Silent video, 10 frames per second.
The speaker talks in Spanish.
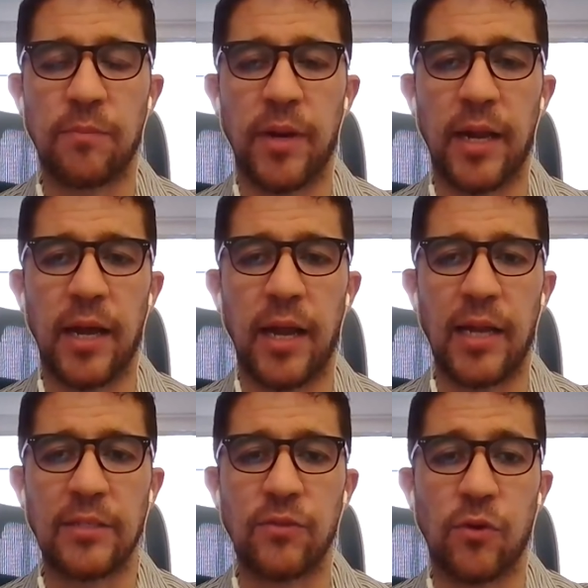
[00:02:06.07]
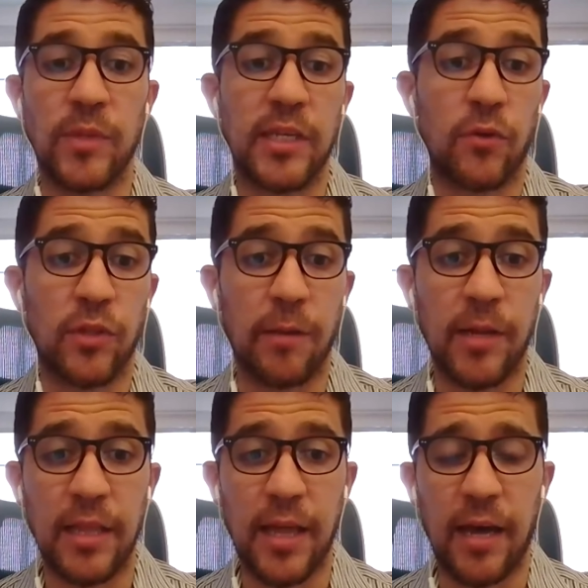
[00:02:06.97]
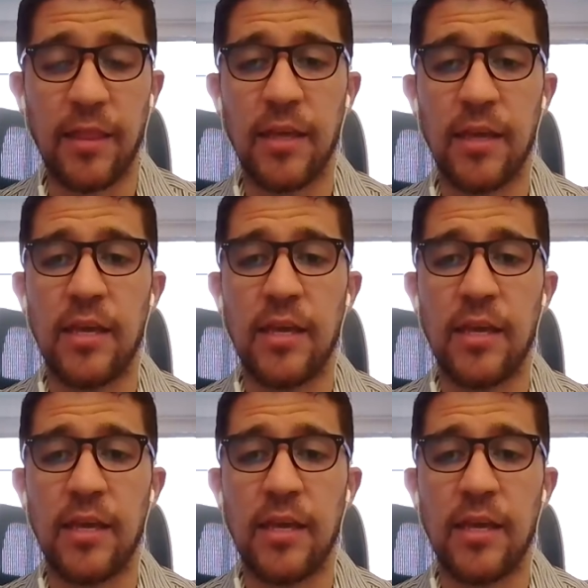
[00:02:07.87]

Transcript: para las Normas de Contabilidad,